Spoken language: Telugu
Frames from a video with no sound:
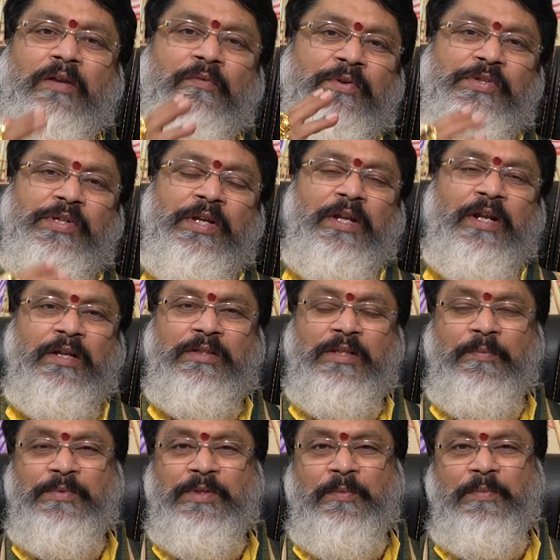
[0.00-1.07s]
ఇన్వెస్ట్ చేయరా అని
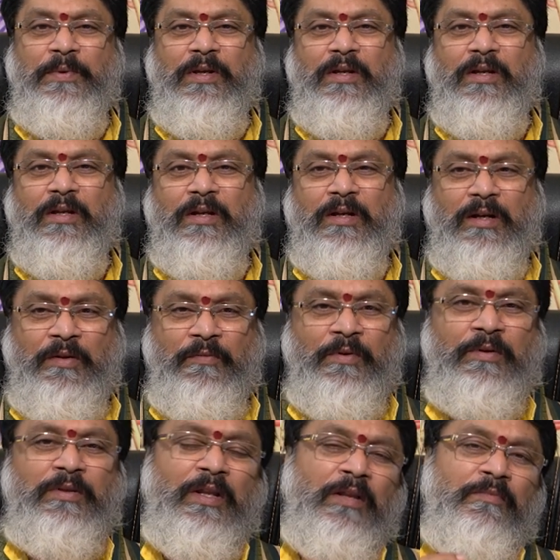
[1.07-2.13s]
చెప్పి చెప్పి
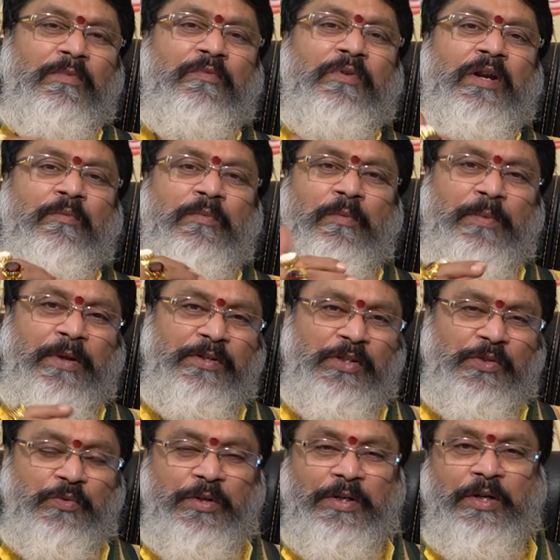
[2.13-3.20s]
ఇవ్వడం తర్వాత మీ ఫ్రెండ్ మీరు పే
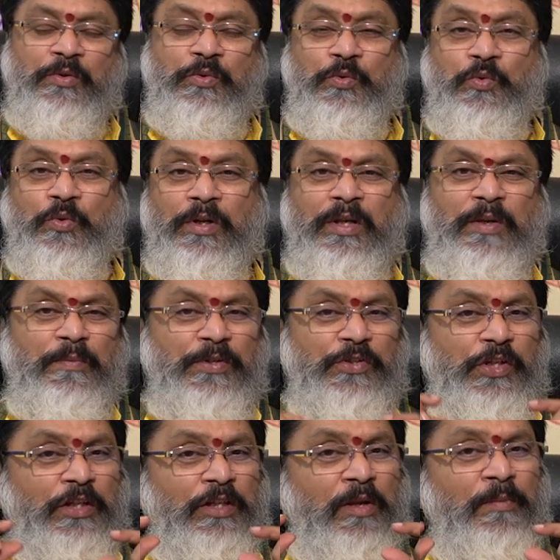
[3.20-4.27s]
చేసుకునేటట్టు చూసుకోండి మీ
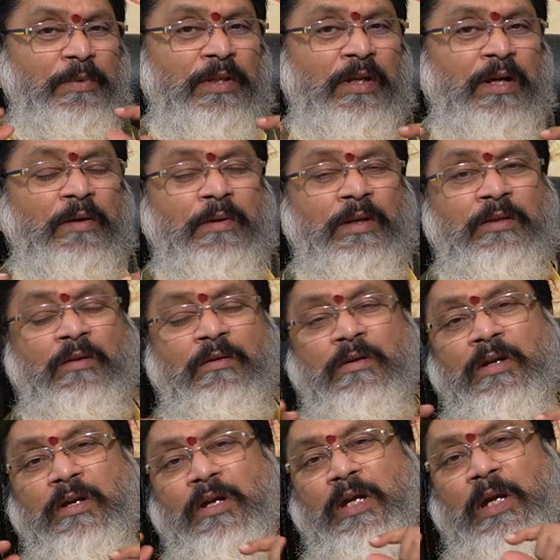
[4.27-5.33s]
చేతుల మీదుగా మాత్రం
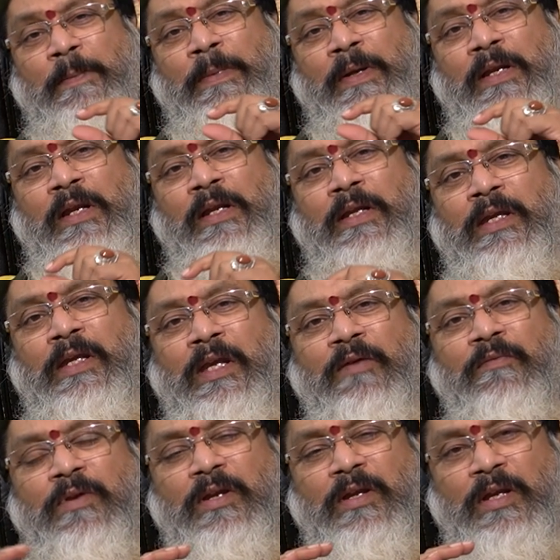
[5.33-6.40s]
పిల్లలకి
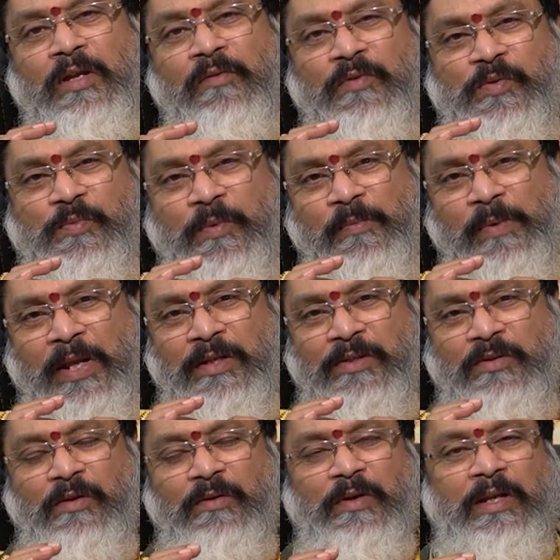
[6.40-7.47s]
ఏమి ఇన్వెస్ట్మెంట్
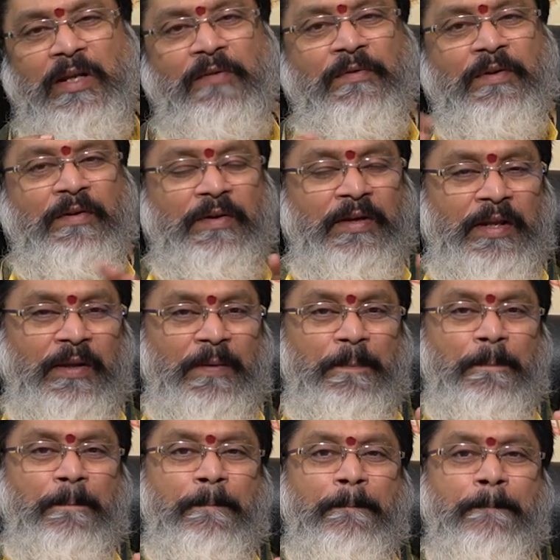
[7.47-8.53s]
ప్లాన్స్లో ప్లాన్ అవ్వండి
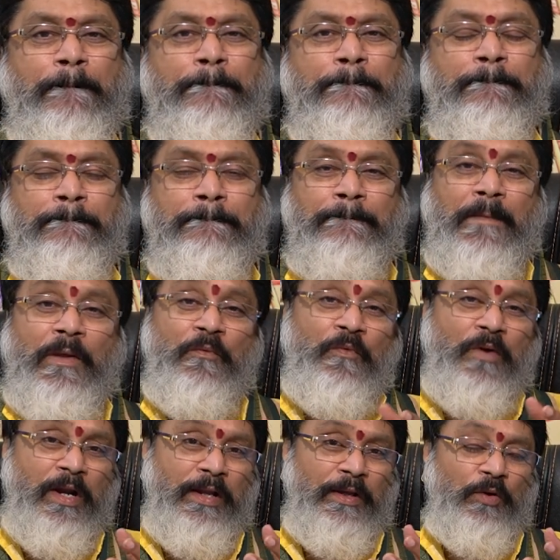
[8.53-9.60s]

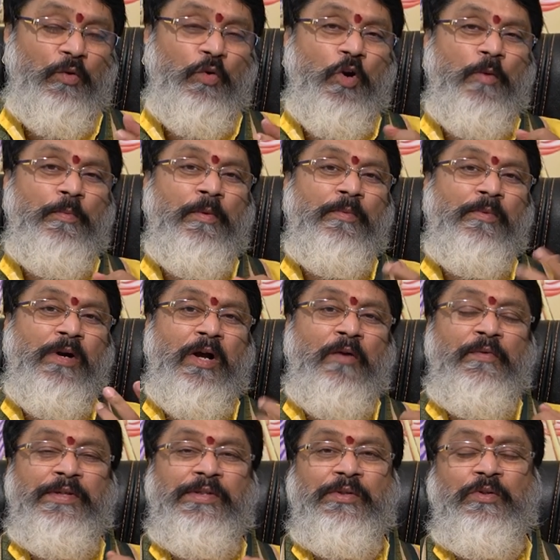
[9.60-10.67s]
వాళ్ళ యొక్క కోపము
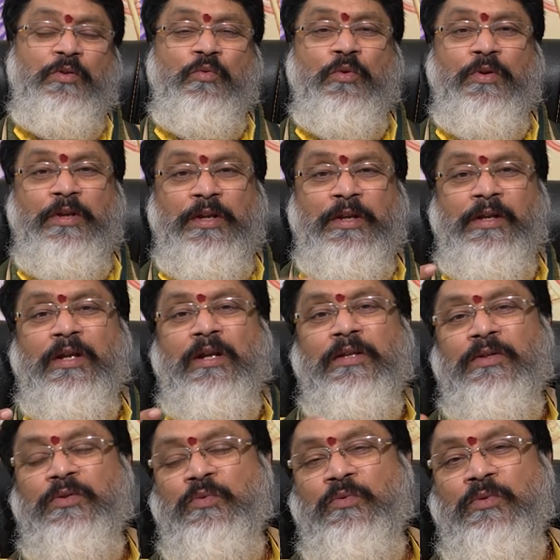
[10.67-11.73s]
ఆవేశంతో కొన్ని నిర్ణయాలు
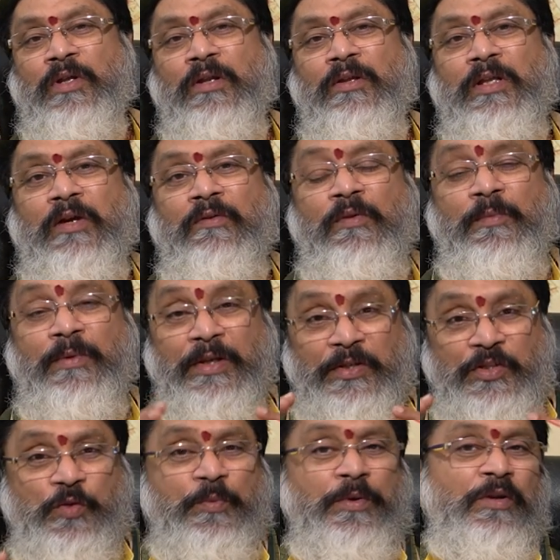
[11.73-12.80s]
తీసుకుంటారు దానివల్ల మీరు
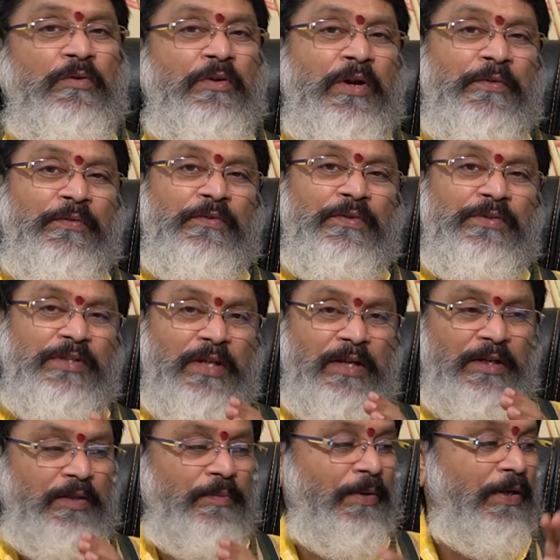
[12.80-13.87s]
నష్టపోయే అవకాశం
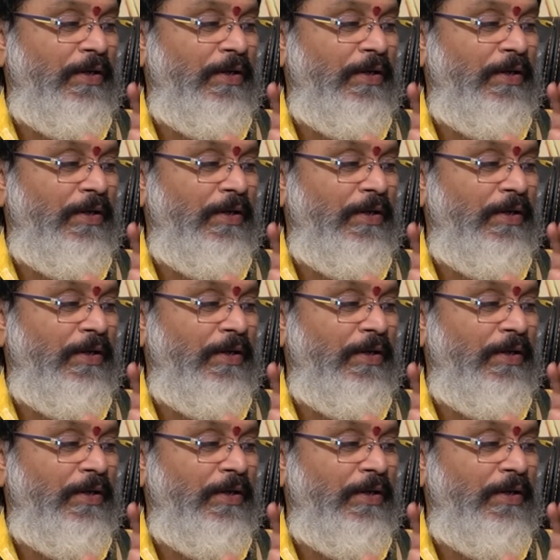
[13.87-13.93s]
చాలా